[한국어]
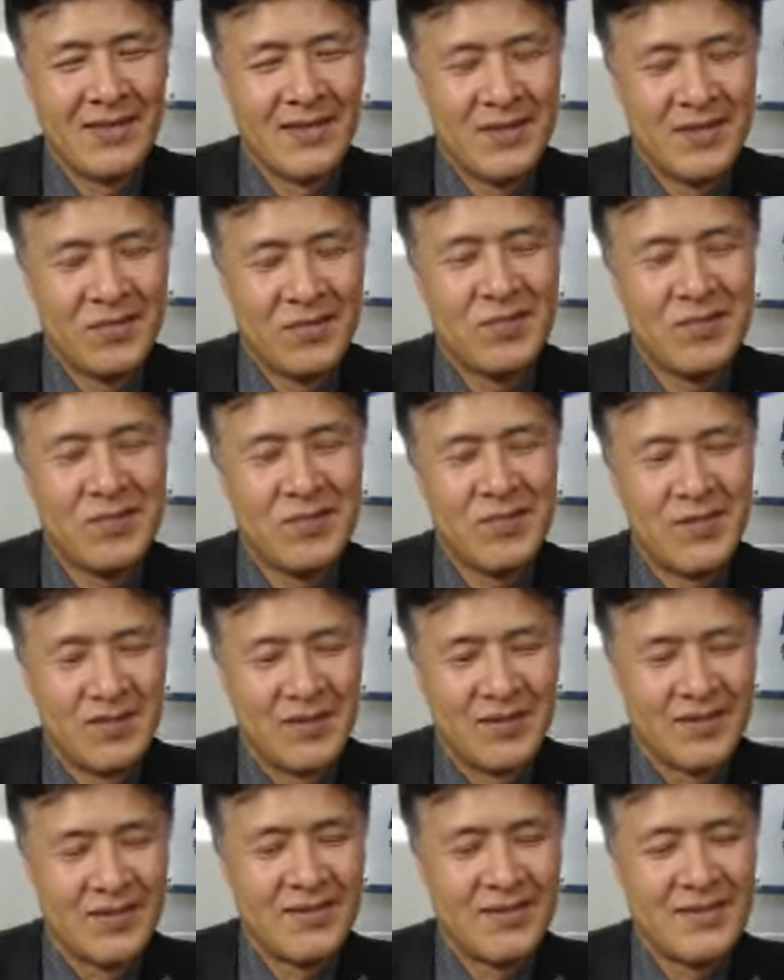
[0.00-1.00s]

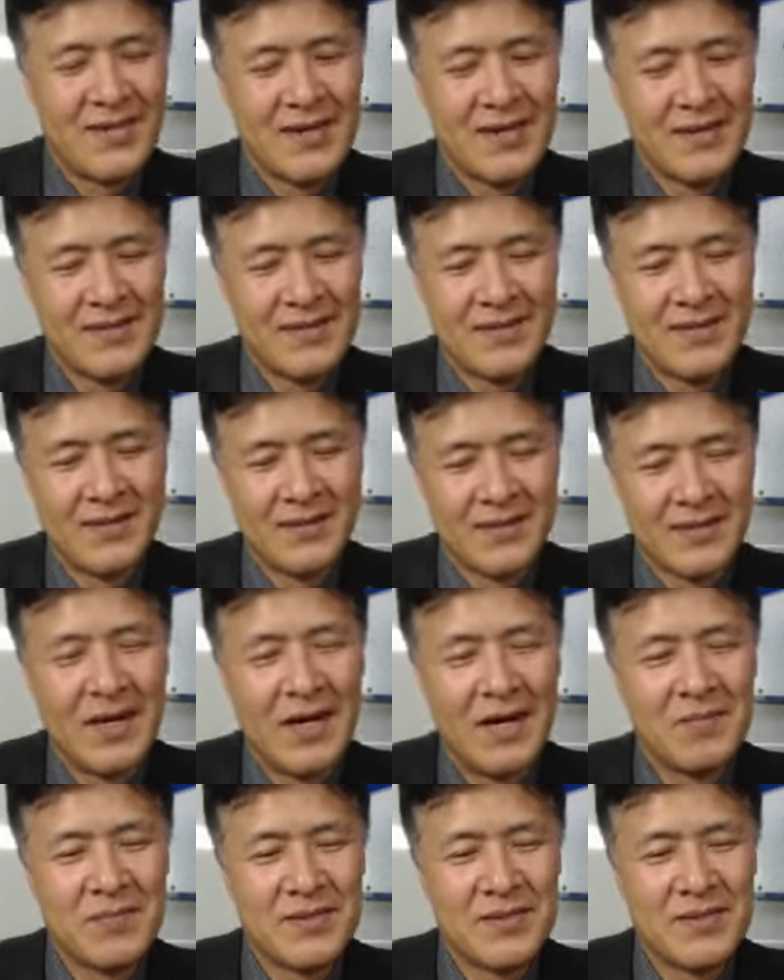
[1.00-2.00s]
기술성, 시장성,
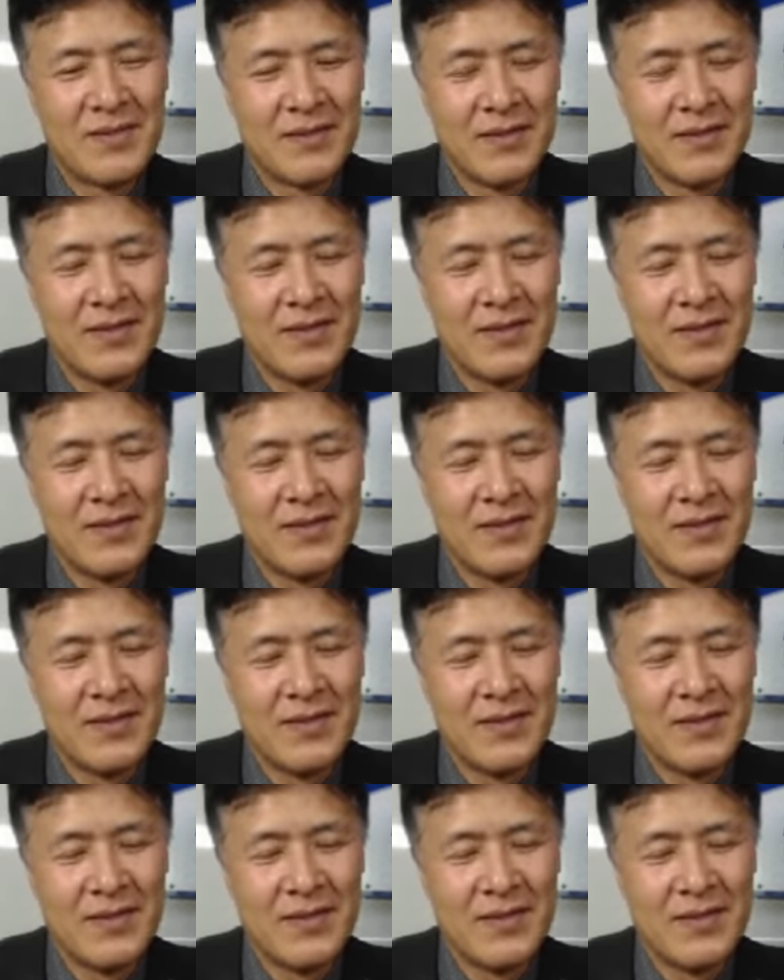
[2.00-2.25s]
사업성.